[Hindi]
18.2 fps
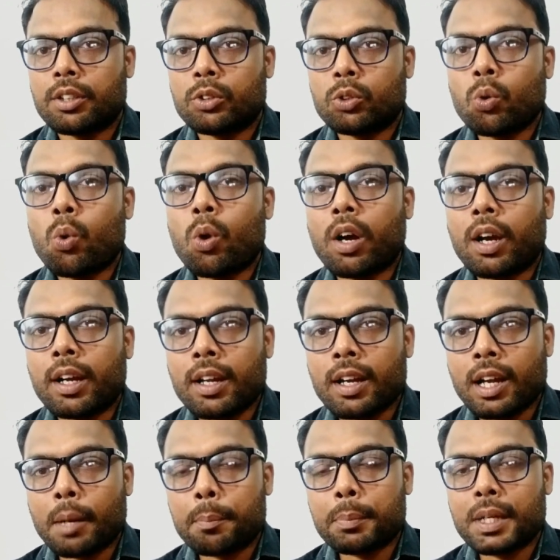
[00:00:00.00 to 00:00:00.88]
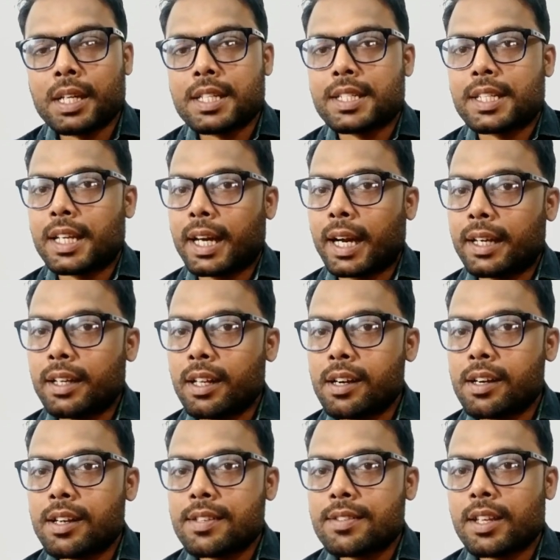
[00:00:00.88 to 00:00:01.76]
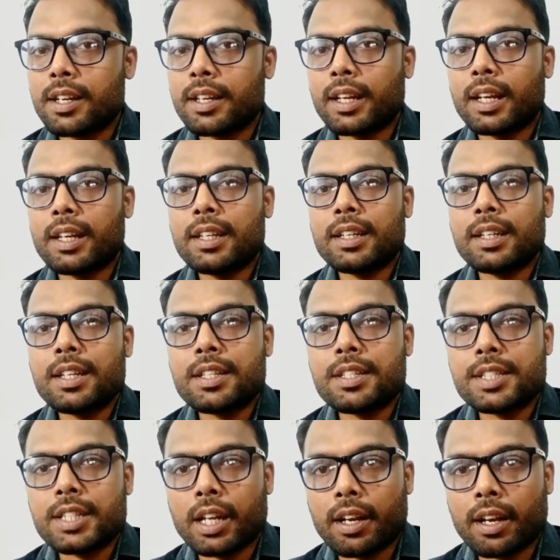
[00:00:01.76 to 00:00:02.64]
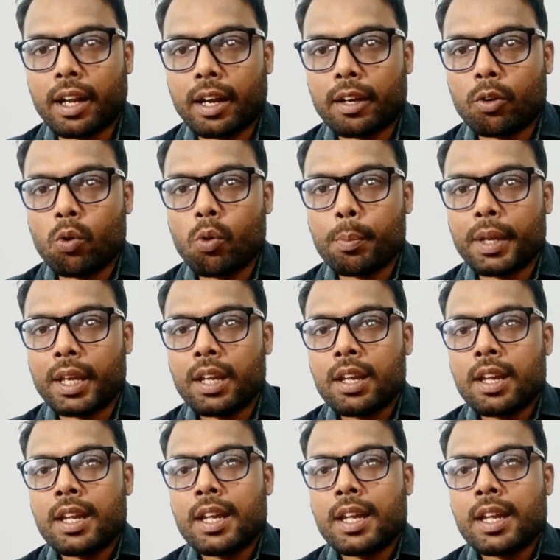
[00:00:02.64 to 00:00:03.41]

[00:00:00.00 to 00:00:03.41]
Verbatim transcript: तो अगर आपके जेनाइटल रीजन यानी कि जन्नांगों में